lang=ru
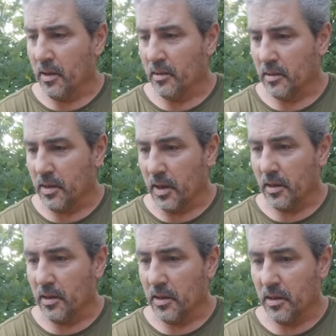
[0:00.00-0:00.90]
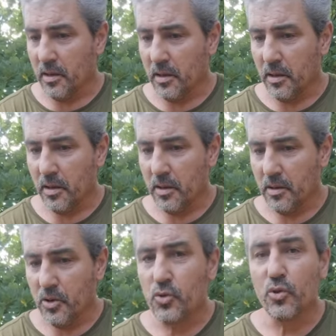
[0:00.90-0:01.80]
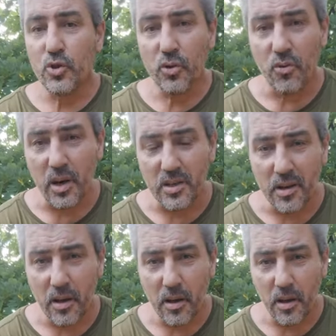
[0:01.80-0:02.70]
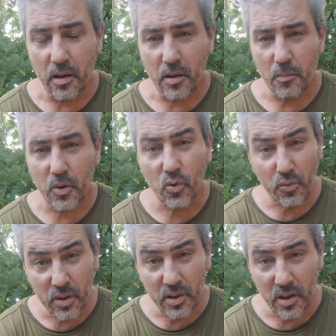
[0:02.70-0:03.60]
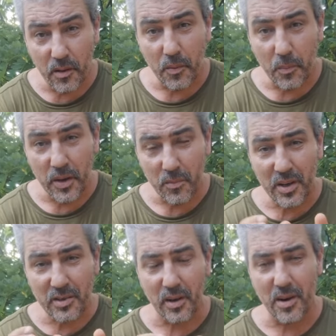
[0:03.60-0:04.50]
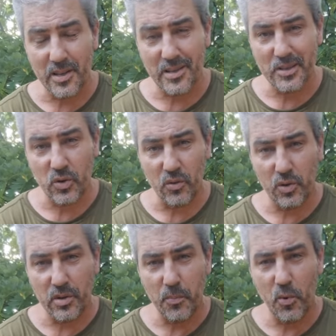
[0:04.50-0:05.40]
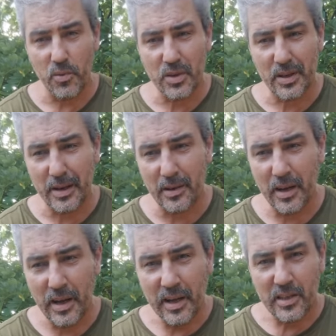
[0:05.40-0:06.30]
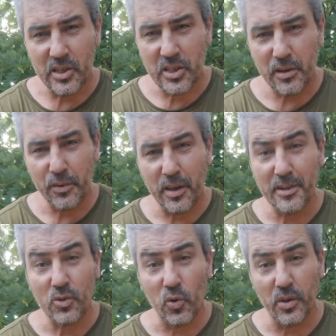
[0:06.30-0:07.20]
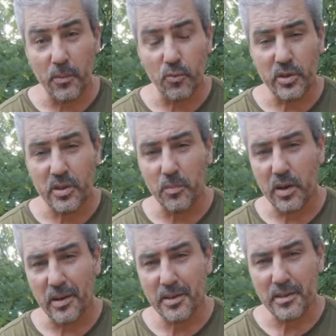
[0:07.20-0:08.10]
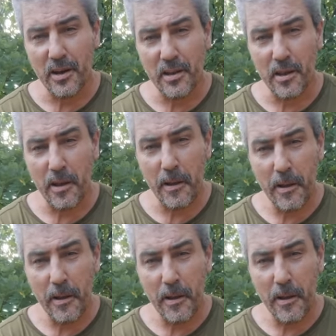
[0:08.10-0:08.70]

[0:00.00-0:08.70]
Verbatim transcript: Да, и еще что важно. Мы увидели, понимаете, разницу. Вы не помните, как зашли в Херсон, допустим, россияне,